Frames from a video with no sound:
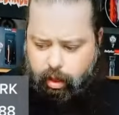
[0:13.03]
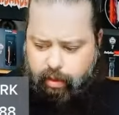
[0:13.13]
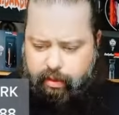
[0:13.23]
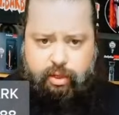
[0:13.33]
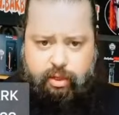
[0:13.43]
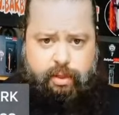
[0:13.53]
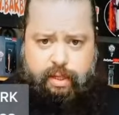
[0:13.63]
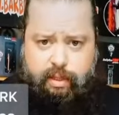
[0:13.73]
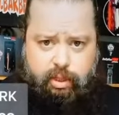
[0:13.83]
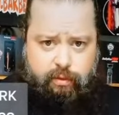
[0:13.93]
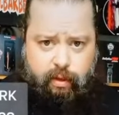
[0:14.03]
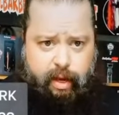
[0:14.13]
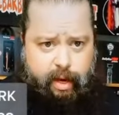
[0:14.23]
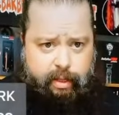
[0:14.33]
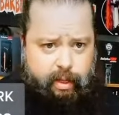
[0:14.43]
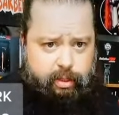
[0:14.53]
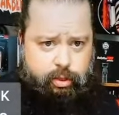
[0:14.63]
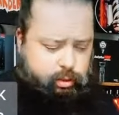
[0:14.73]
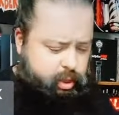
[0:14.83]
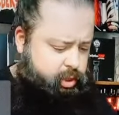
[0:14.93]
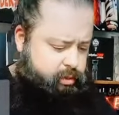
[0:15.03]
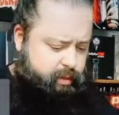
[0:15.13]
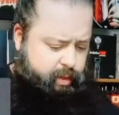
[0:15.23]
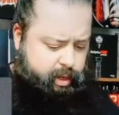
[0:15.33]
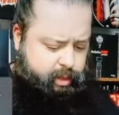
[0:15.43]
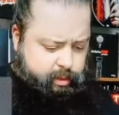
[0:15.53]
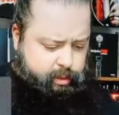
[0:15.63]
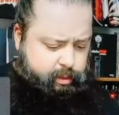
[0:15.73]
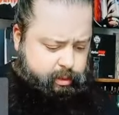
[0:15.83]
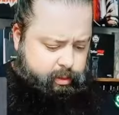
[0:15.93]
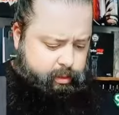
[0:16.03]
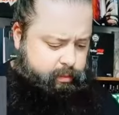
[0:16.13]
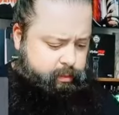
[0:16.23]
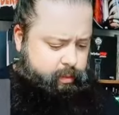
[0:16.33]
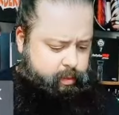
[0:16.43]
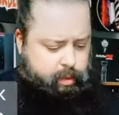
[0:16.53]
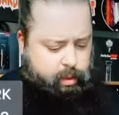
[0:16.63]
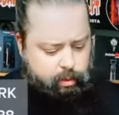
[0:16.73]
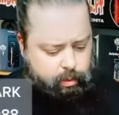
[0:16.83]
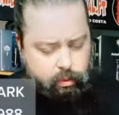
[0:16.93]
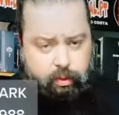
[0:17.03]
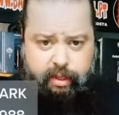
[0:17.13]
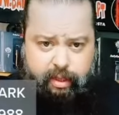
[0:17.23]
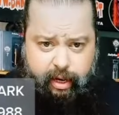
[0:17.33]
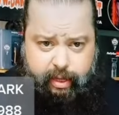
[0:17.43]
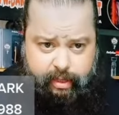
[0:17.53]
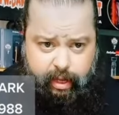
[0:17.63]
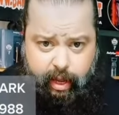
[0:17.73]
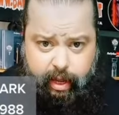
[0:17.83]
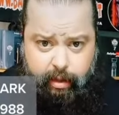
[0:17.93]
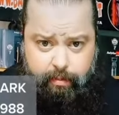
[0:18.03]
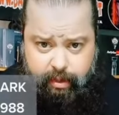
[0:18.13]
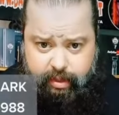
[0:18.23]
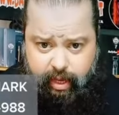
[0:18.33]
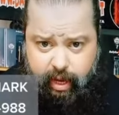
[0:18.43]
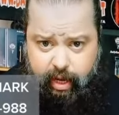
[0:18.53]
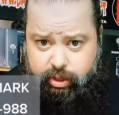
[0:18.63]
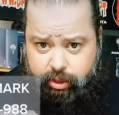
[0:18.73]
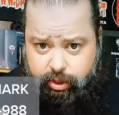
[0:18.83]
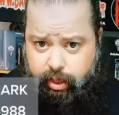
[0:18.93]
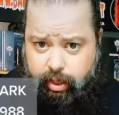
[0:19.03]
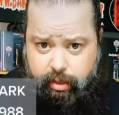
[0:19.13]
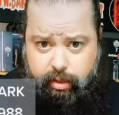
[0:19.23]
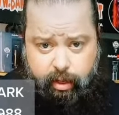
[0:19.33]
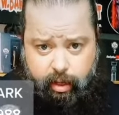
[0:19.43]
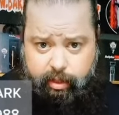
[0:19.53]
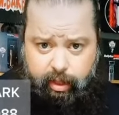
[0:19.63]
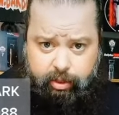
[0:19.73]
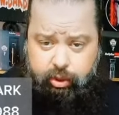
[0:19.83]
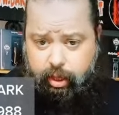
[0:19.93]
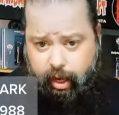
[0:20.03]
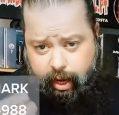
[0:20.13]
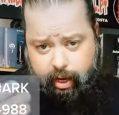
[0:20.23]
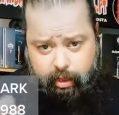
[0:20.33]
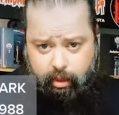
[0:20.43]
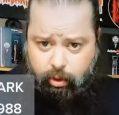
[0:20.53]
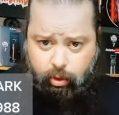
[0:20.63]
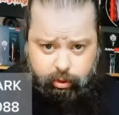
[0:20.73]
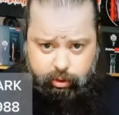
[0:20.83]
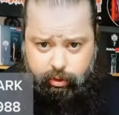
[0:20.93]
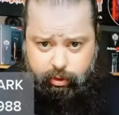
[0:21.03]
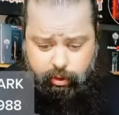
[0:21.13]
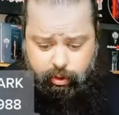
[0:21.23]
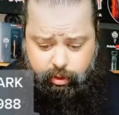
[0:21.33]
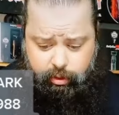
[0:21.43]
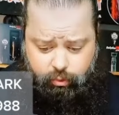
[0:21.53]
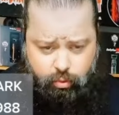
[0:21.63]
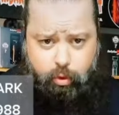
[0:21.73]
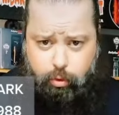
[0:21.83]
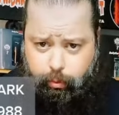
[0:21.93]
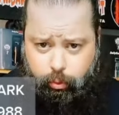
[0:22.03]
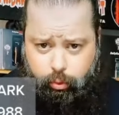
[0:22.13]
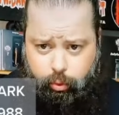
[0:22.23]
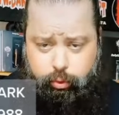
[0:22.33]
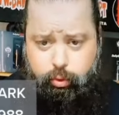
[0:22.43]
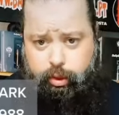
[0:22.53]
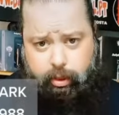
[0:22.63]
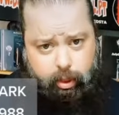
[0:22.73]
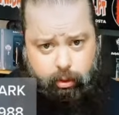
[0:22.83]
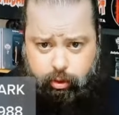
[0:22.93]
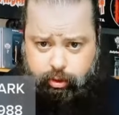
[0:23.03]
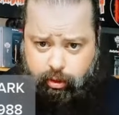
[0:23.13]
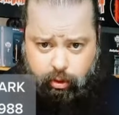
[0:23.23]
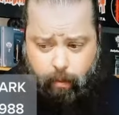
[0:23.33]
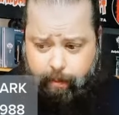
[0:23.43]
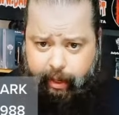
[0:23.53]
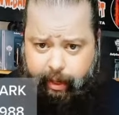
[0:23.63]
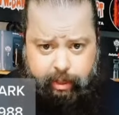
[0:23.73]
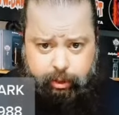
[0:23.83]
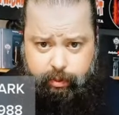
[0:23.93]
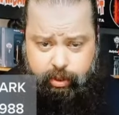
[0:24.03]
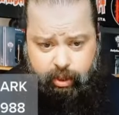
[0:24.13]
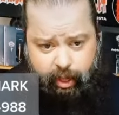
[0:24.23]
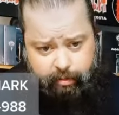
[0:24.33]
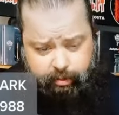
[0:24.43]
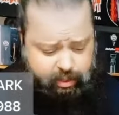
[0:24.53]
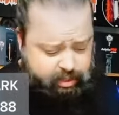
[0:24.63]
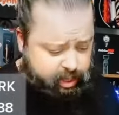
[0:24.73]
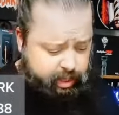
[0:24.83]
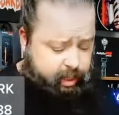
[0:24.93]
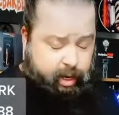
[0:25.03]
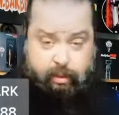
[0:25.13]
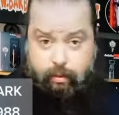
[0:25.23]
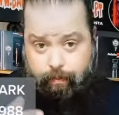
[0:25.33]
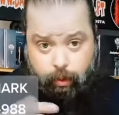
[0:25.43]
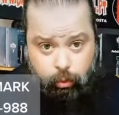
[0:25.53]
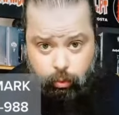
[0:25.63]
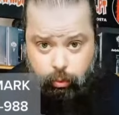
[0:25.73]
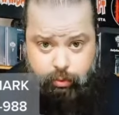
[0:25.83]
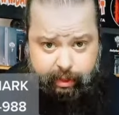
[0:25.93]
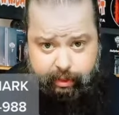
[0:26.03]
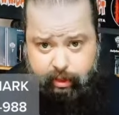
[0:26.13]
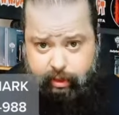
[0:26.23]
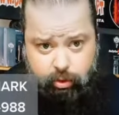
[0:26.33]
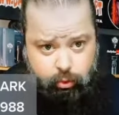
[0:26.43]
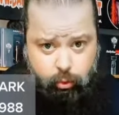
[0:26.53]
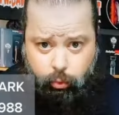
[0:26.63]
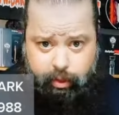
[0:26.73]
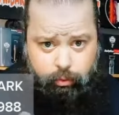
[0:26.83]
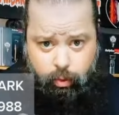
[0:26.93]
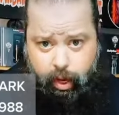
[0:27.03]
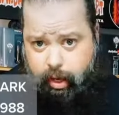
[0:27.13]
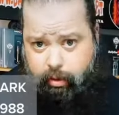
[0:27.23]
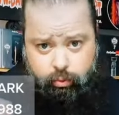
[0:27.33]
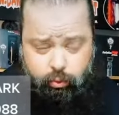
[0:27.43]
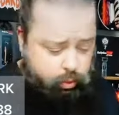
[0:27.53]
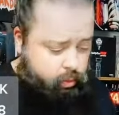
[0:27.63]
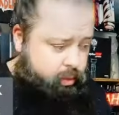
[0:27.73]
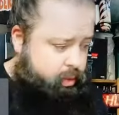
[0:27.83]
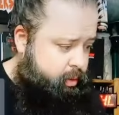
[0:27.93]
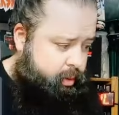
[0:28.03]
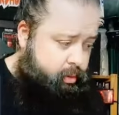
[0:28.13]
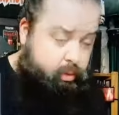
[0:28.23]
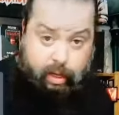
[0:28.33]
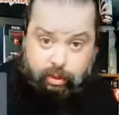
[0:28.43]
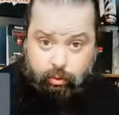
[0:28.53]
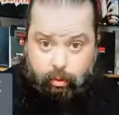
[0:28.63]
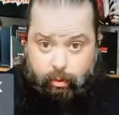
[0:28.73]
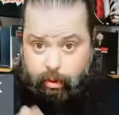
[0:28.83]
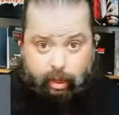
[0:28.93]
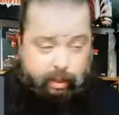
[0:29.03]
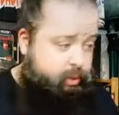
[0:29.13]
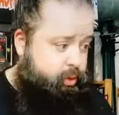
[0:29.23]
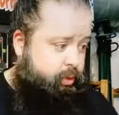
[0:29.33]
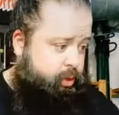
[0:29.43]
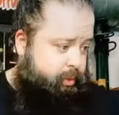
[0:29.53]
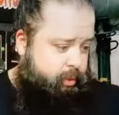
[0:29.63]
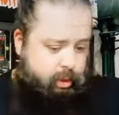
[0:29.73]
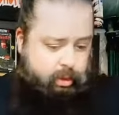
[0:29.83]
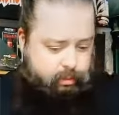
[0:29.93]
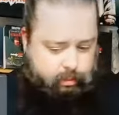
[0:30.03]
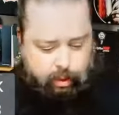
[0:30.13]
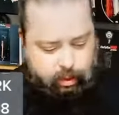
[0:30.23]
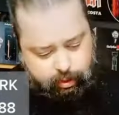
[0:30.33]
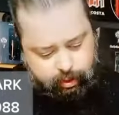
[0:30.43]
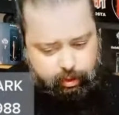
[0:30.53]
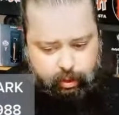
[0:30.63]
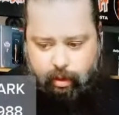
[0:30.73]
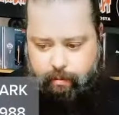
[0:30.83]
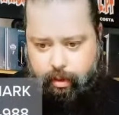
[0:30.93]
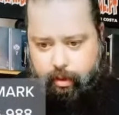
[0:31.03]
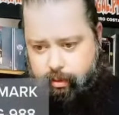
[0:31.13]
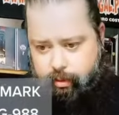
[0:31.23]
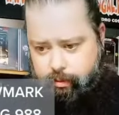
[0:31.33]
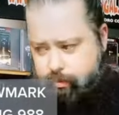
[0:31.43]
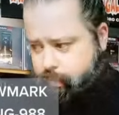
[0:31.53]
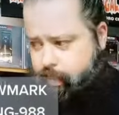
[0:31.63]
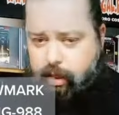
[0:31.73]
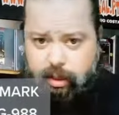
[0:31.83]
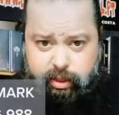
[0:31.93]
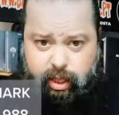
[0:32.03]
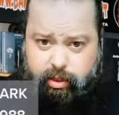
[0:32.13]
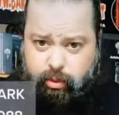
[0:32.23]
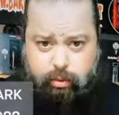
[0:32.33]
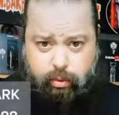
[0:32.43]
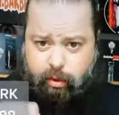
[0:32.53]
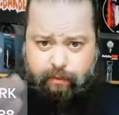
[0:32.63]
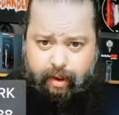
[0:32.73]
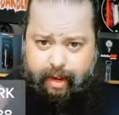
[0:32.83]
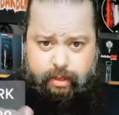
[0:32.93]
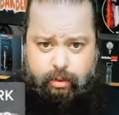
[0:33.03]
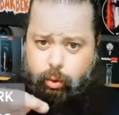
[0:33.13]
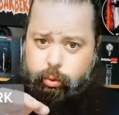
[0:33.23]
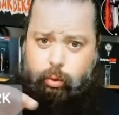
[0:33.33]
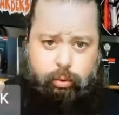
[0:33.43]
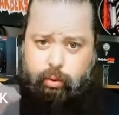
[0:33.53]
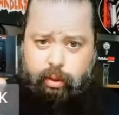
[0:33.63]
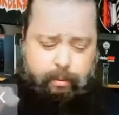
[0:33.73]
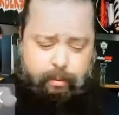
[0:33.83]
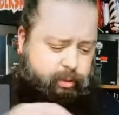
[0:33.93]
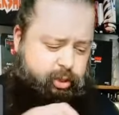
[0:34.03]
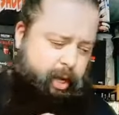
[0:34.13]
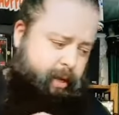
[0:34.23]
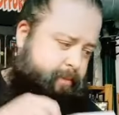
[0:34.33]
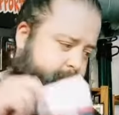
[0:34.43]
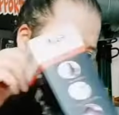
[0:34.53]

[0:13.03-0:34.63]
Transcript: Ah, deixa os eitas falar, deixa, deixa falar. Isso. O que interessa é que a mensagem chegue a quem tem que chegar e quem gosta de, dos meus produtos, quem gosta de acompanhar as minhas lives, esse é que interessa. Os haters, eu estou a ignorar, não estou, nem estou a ver o que é que eles estão a responder. Sinceramente, já estou noutra fase, estou noutro nível já.